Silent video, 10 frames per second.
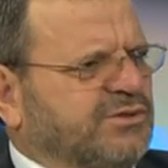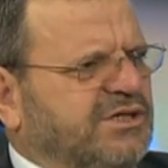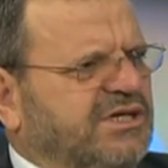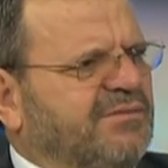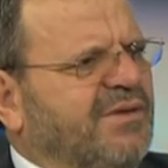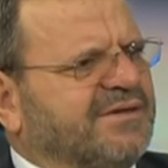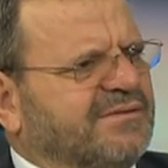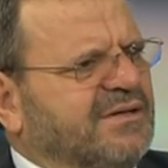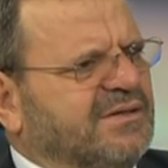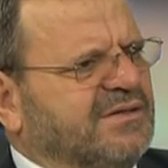İmar
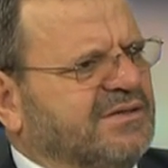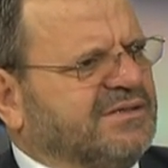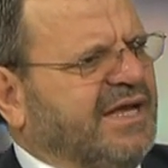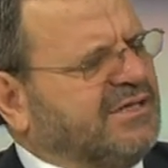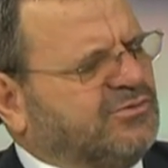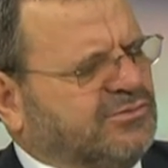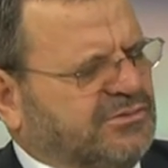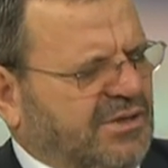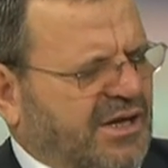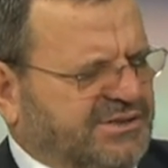e, tek
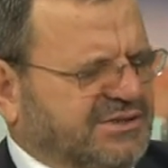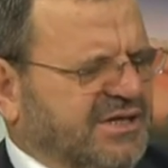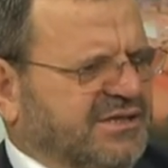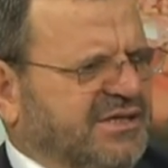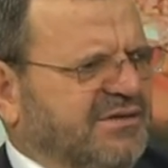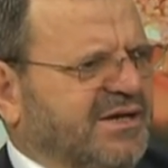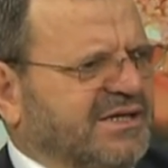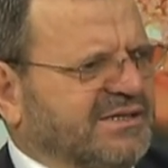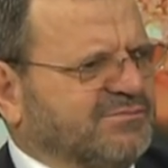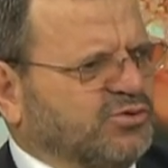açıdan imar
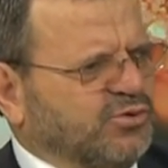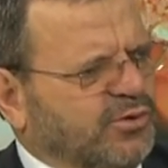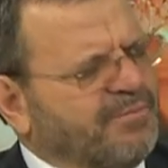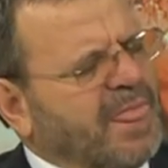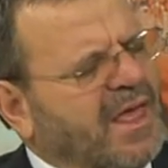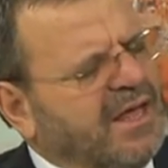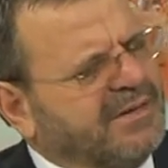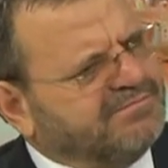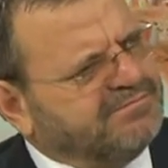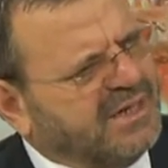edilmiş oluyor.
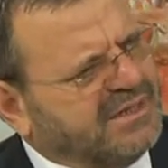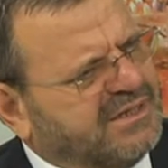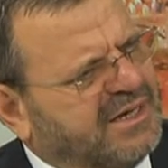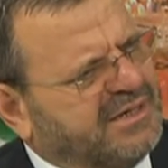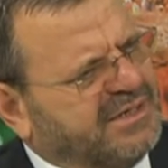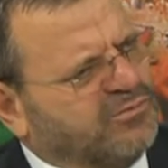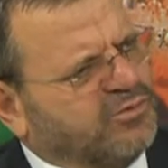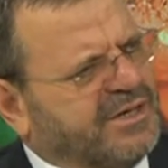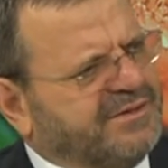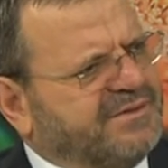Mekke-i
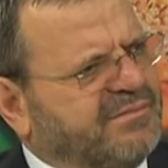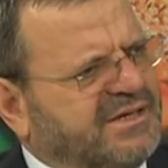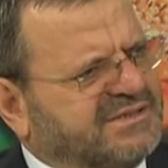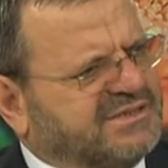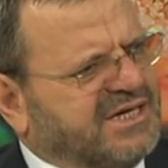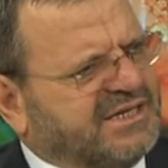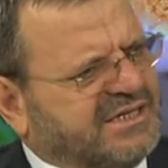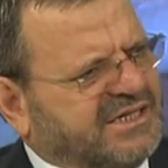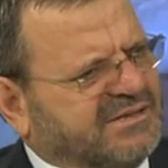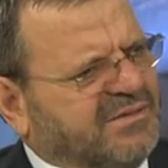Mükerreme'yi
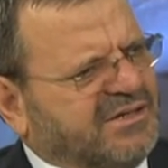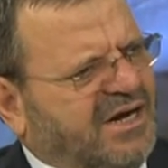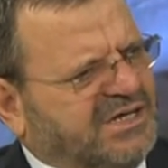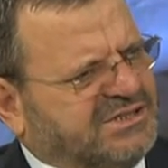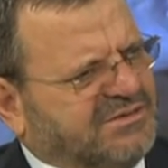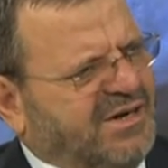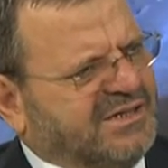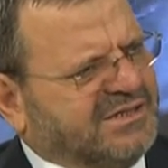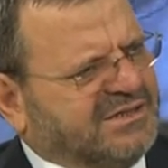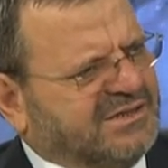ziyaret etmek hac
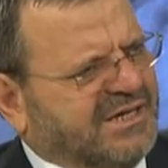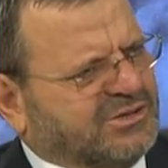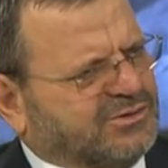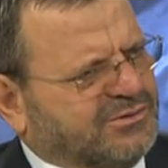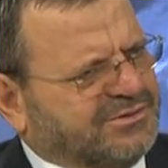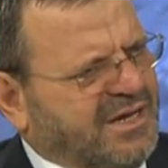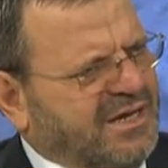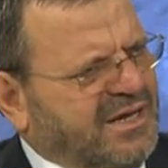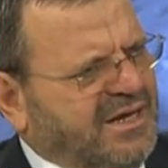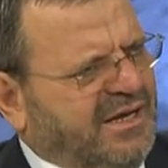ibadetinden sonra
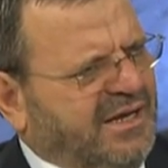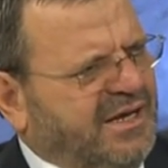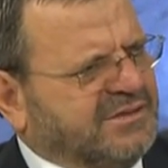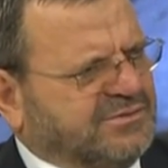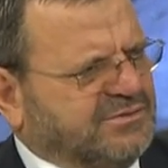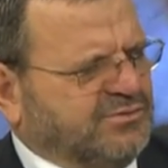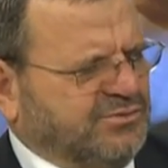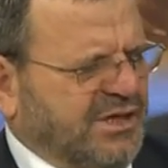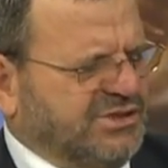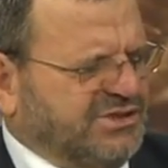en
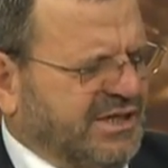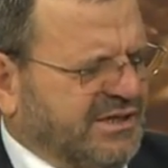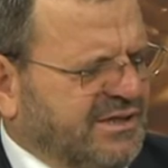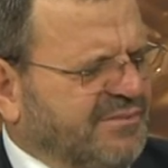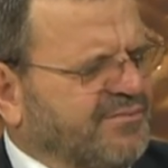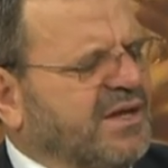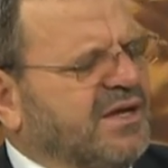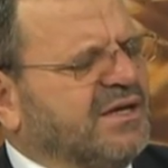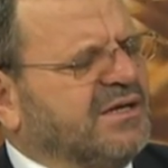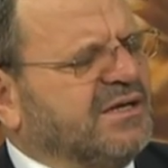güzel şekli
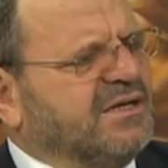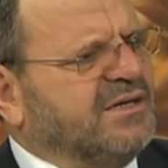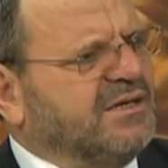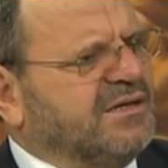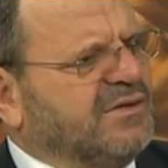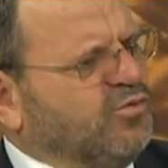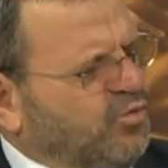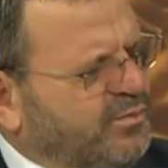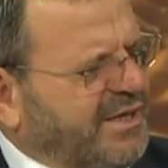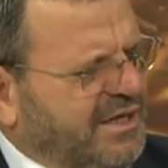e,
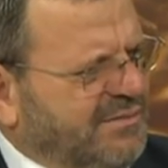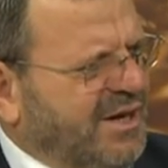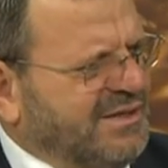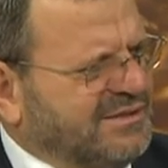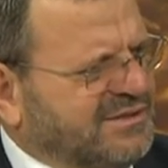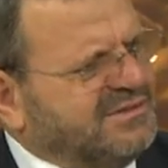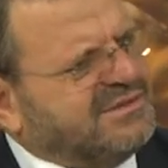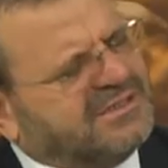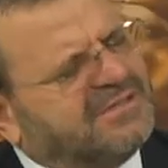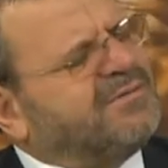umre
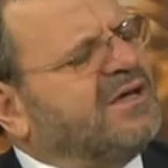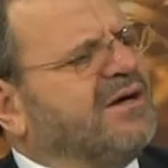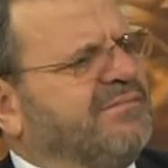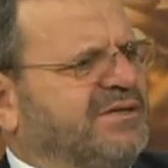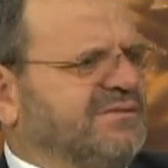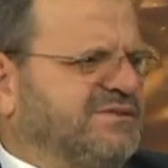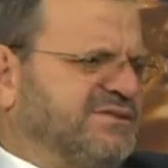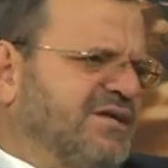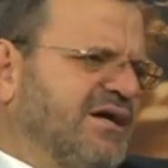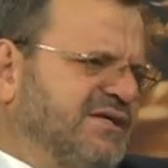ibadetidir ki
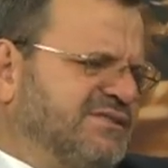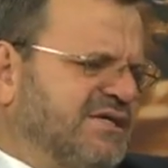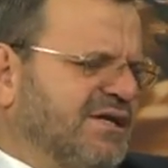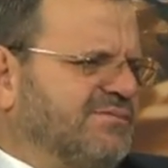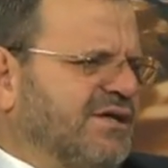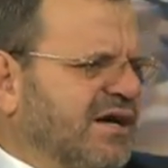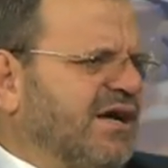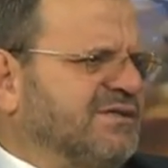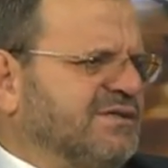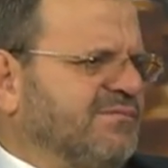Peygamberimizin aleyhisselamın
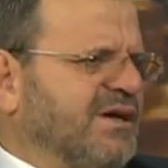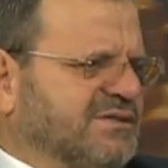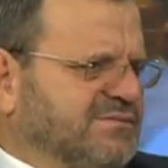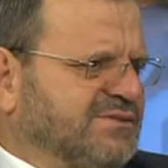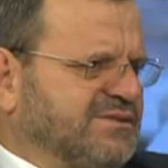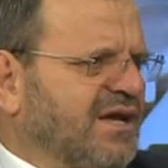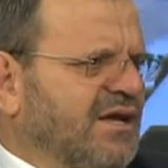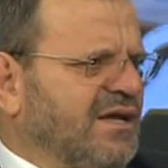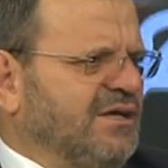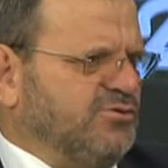hayatına Hocam, baktığımızda
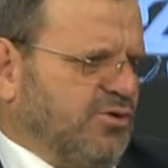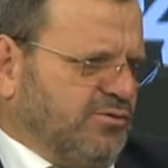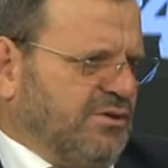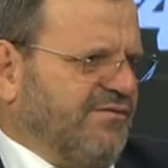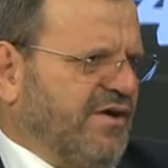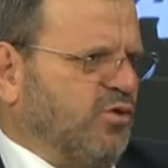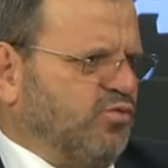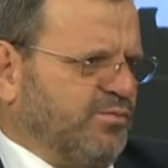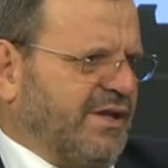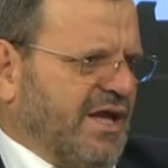dört defa
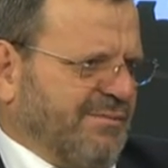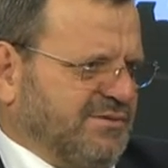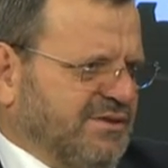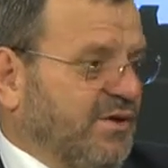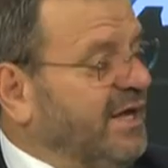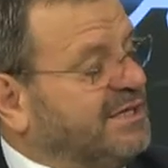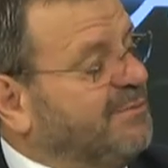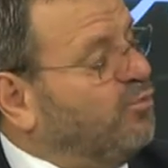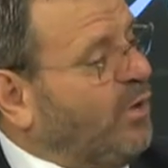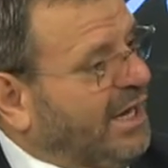umre yaptı ve
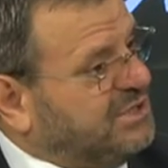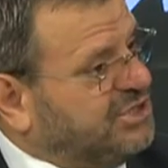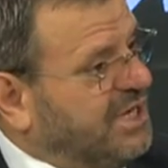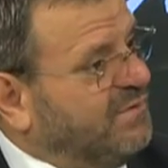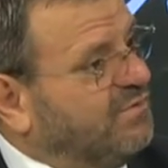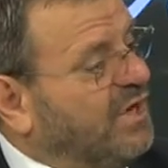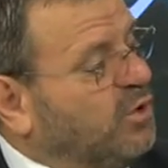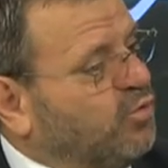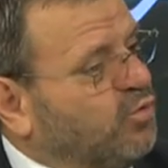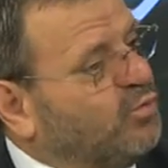etimul hacce vel
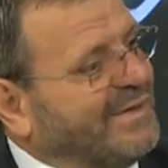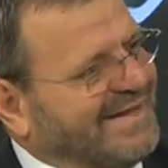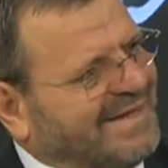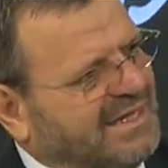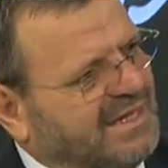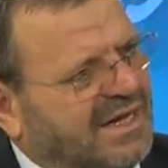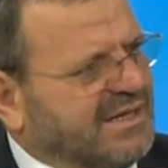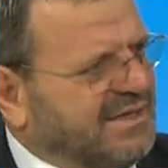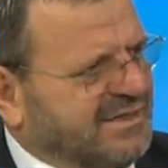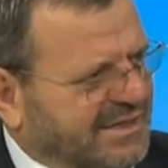umrete
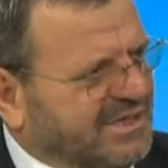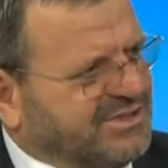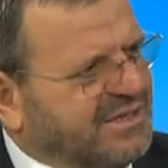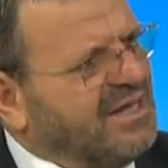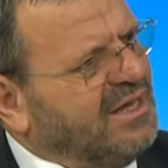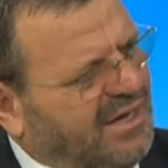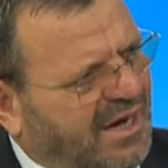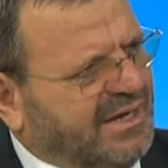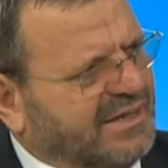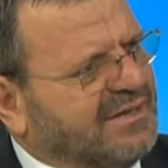lillah diye de geçen
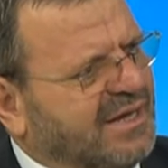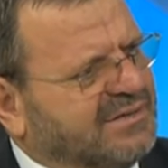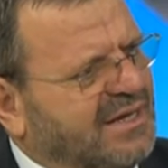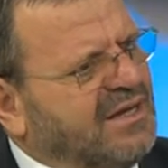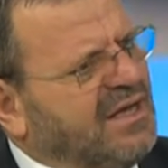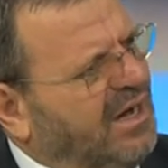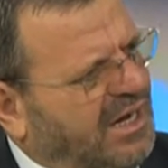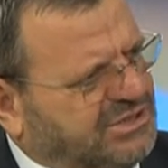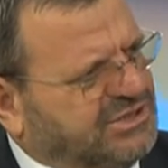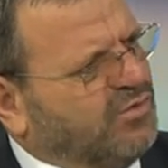ayetlerde ayet
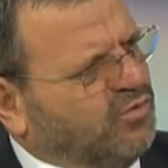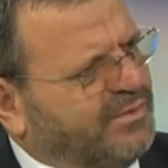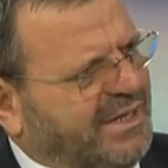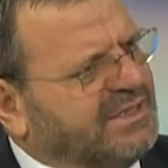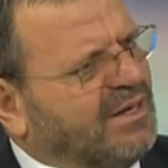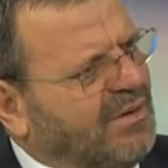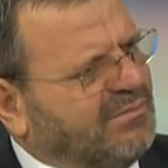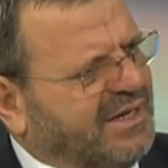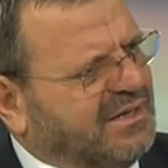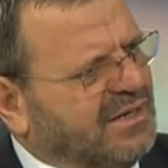haccı ve umreyi
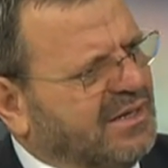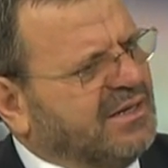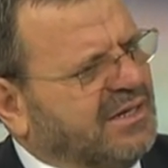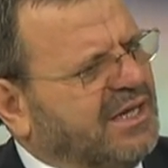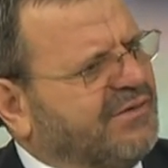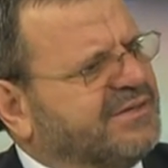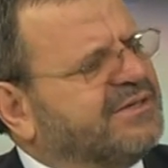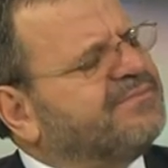tamamlayın. Tamamlayınız. Evet.